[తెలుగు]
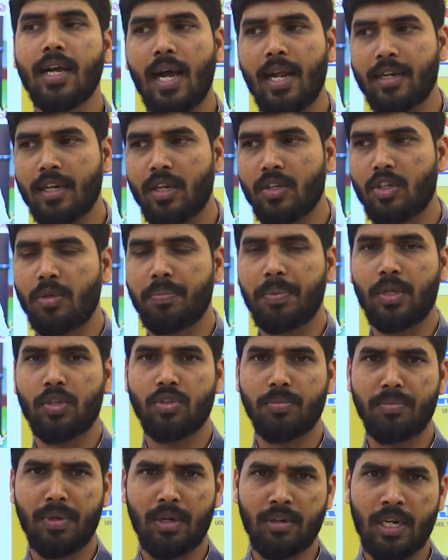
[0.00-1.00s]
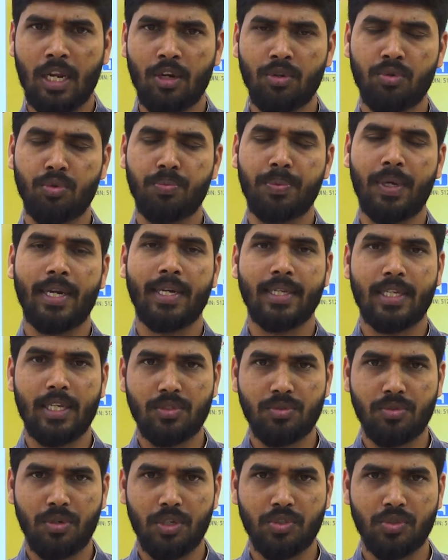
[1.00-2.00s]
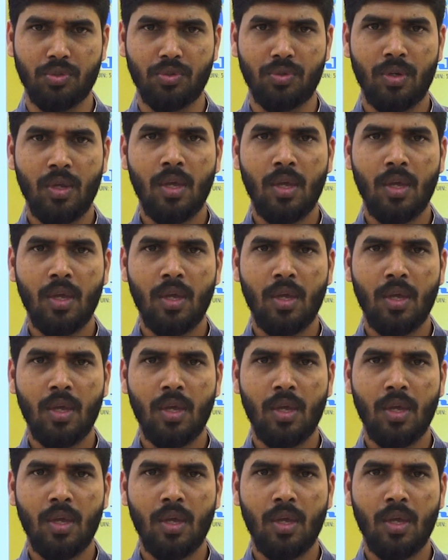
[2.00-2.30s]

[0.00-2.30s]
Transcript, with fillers: కాంట్రాక్టుల పేరుతో మనం నాలుగు రూపాయలు ఎన్కేసుకోవచ్చు